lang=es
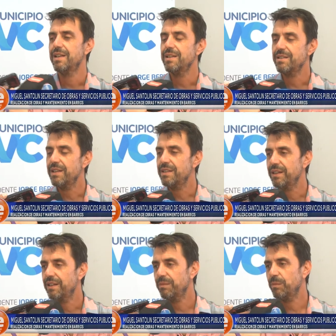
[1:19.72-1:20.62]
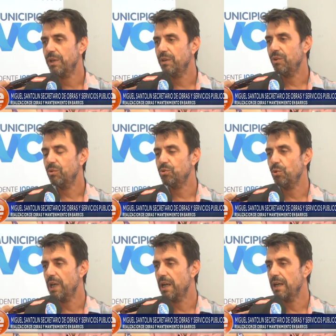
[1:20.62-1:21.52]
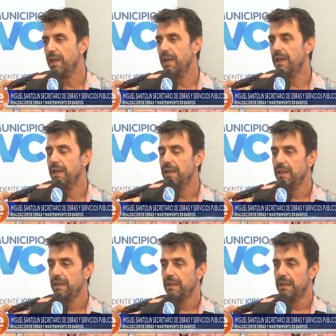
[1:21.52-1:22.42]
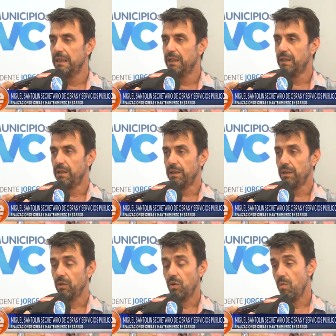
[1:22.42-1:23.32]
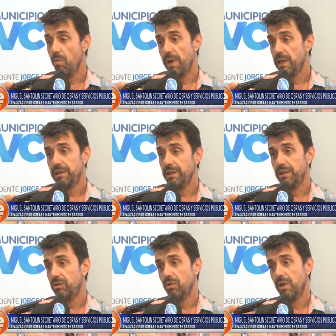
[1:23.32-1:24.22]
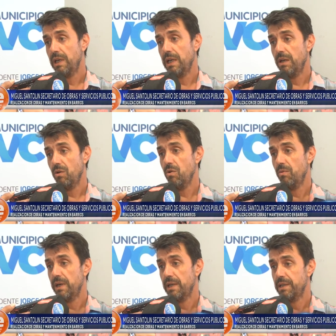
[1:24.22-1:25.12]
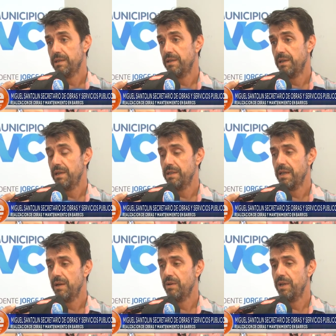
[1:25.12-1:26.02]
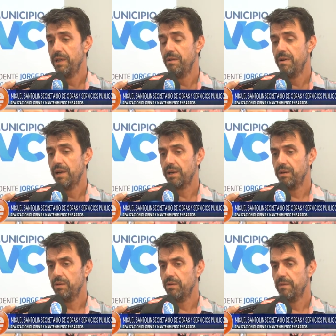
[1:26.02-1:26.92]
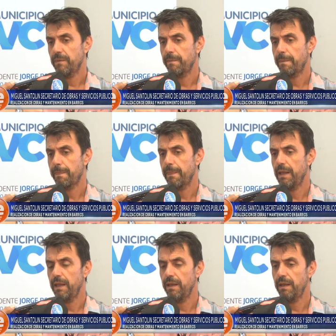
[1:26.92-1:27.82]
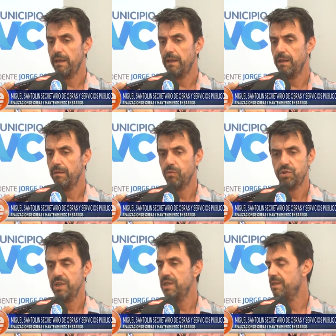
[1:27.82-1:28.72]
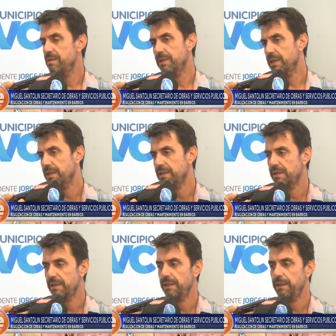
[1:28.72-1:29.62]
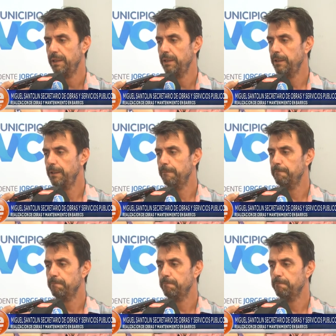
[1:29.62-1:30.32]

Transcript: Sí, sí, bueno, en Luzuriaga, como parte de todas las obras que se realizaron en el barrio, eh, muchísimas y